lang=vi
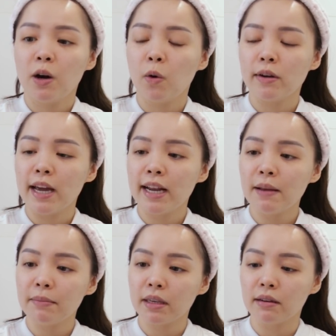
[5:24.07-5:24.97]
Hồi đấy
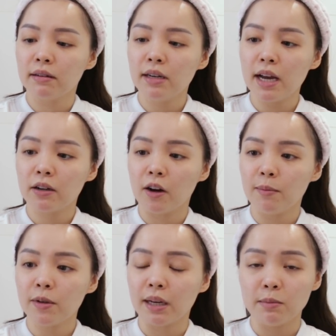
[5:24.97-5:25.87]
là mình nhớ là có
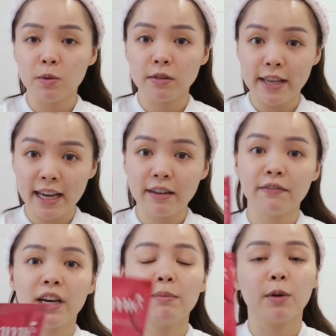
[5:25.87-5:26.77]
một cái màu
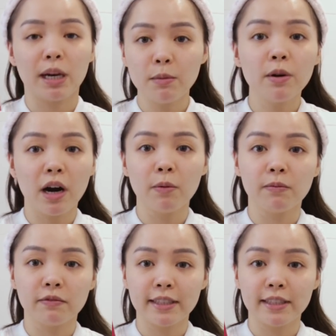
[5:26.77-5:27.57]
xanh với cả một cái màu hồng